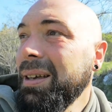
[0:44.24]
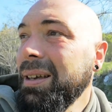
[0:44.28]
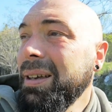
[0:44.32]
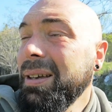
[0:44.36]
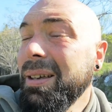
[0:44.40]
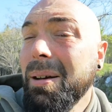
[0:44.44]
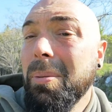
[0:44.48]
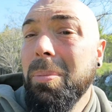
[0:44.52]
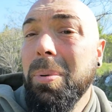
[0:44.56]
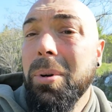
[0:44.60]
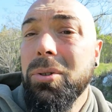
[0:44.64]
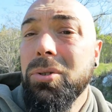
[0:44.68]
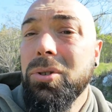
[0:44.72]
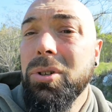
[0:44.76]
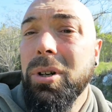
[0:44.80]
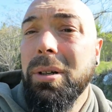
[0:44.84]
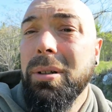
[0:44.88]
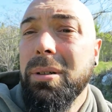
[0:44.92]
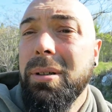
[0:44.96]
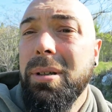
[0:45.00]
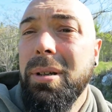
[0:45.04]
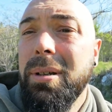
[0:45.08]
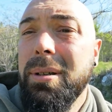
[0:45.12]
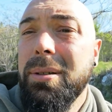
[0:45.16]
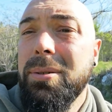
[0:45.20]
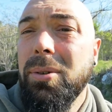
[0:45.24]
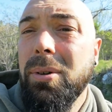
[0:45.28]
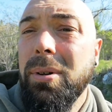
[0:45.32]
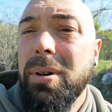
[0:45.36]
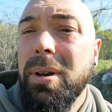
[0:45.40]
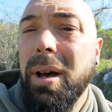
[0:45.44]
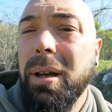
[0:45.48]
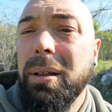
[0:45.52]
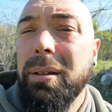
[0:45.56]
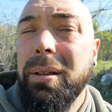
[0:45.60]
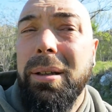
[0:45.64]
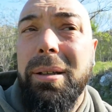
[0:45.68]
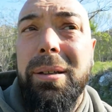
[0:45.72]
et il y a plein de gens qui les ont
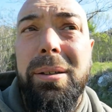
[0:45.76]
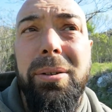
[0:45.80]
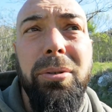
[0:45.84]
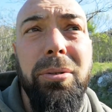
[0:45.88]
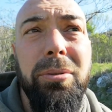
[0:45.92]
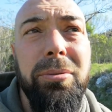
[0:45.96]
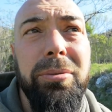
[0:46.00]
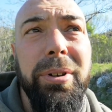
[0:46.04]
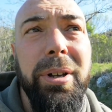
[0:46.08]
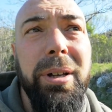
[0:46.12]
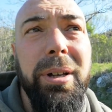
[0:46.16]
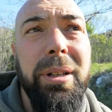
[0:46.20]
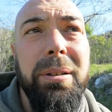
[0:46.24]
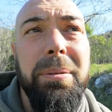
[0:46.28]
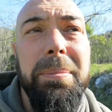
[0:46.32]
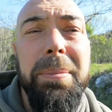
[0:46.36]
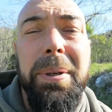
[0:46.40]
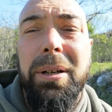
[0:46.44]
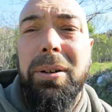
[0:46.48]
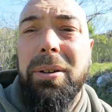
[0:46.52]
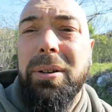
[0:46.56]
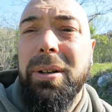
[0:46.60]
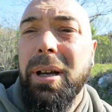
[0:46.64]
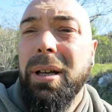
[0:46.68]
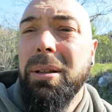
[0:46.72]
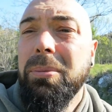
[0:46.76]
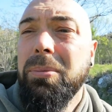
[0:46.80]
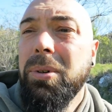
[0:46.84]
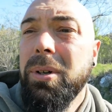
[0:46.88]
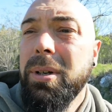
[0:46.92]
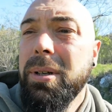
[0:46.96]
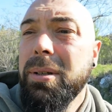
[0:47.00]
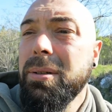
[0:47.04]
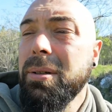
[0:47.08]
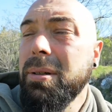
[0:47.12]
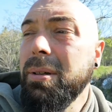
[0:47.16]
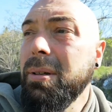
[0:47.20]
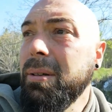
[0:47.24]
regardés et qui ont fait Non, mais
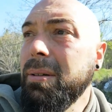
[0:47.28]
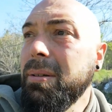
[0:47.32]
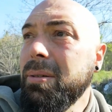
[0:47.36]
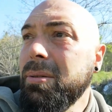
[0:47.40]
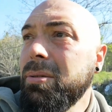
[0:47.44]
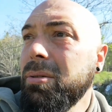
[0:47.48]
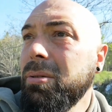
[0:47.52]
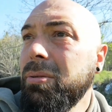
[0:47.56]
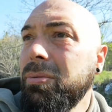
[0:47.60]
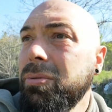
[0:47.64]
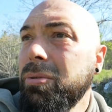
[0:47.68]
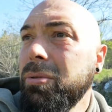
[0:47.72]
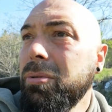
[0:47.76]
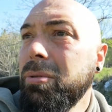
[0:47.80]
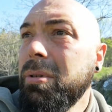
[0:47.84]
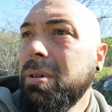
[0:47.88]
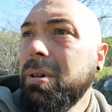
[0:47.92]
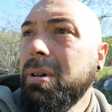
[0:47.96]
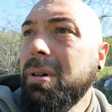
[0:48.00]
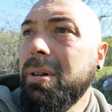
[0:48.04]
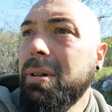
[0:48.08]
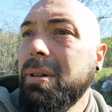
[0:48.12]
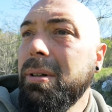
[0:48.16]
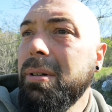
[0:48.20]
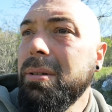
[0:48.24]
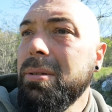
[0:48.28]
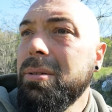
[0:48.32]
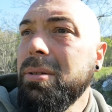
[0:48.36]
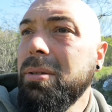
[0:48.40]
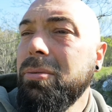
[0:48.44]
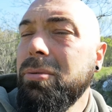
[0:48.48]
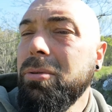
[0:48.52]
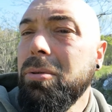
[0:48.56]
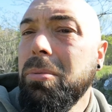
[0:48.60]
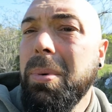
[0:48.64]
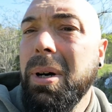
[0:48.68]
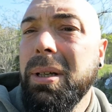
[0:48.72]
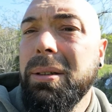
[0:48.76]
regarde-moi ce, ce, vieux, euh, ce
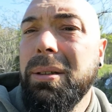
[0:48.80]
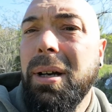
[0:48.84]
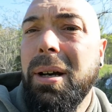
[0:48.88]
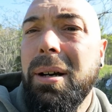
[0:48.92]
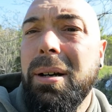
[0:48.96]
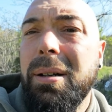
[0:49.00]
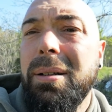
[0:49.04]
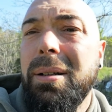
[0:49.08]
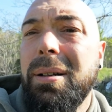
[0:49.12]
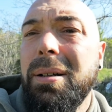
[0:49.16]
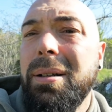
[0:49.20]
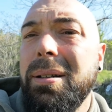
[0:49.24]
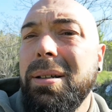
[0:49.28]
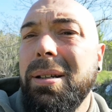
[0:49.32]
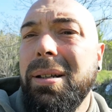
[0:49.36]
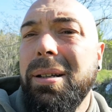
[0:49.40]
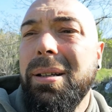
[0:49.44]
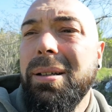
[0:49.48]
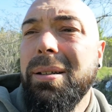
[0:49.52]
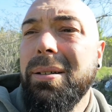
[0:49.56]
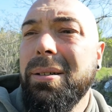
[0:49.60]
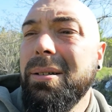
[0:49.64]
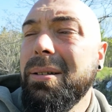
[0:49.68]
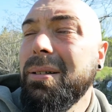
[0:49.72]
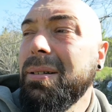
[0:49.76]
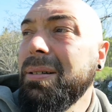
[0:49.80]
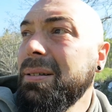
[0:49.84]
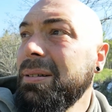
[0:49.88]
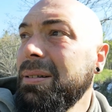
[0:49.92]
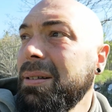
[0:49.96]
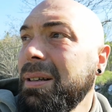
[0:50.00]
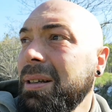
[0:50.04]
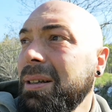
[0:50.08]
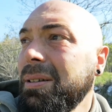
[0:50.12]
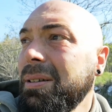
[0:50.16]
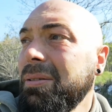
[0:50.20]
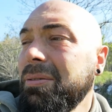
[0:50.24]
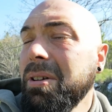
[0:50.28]
vieux bâtard là, il est, euh,
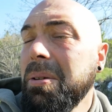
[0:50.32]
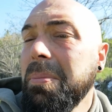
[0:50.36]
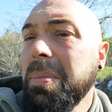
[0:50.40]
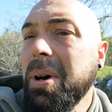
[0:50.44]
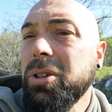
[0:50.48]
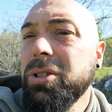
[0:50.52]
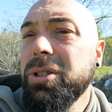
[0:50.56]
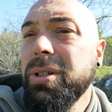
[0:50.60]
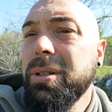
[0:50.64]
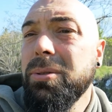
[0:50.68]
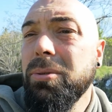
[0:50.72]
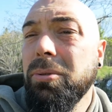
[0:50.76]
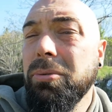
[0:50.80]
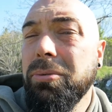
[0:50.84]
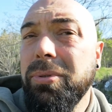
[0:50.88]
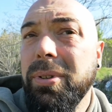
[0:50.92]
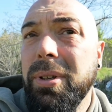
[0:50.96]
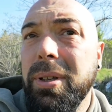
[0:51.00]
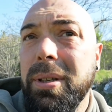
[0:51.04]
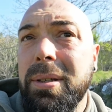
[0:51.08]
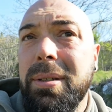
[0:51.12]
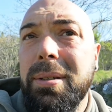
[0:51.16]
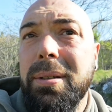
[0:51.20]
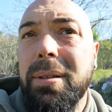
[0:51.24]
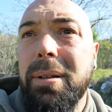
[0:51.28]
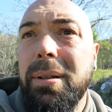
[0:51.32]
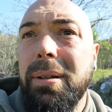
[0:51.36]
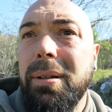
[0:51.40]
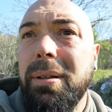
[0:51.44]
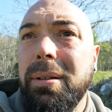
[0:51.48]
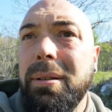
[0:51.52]
fait marcher son fils,